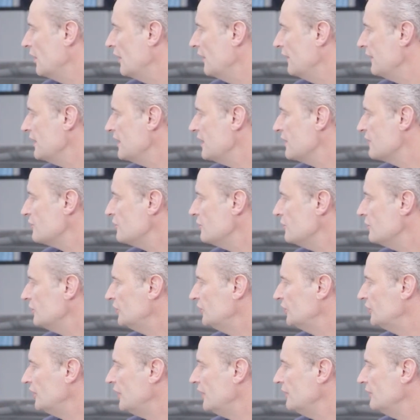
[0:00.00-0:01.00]
On the
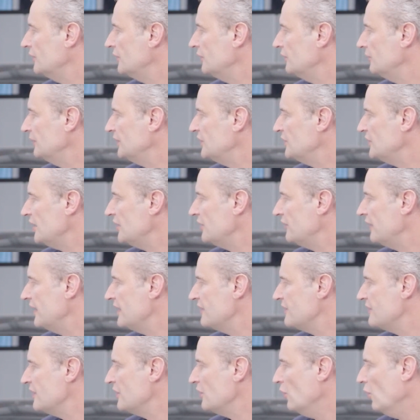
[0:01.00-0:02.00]
exhaust stroke, we're
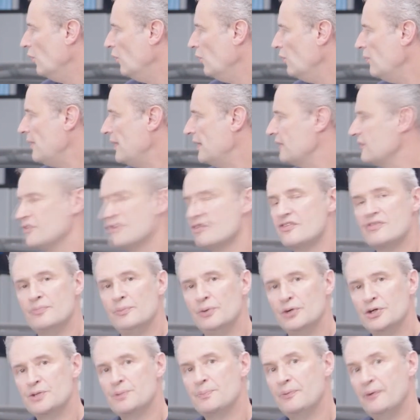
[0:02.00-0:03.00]
generating almost as
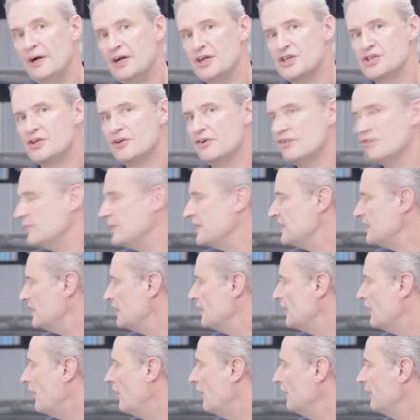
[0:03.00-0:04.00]
much pressure as we
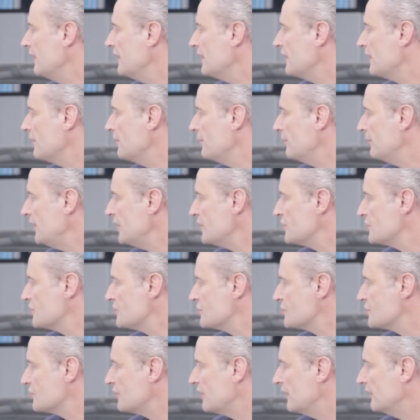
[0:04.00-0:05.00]
did on the
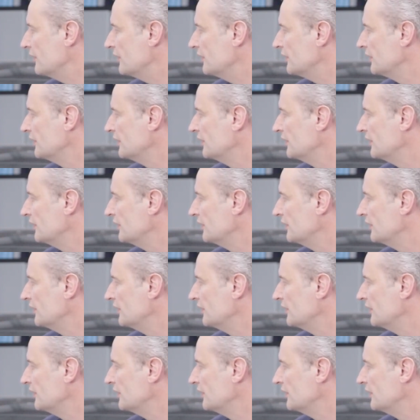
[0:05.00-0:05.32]
compression stroke.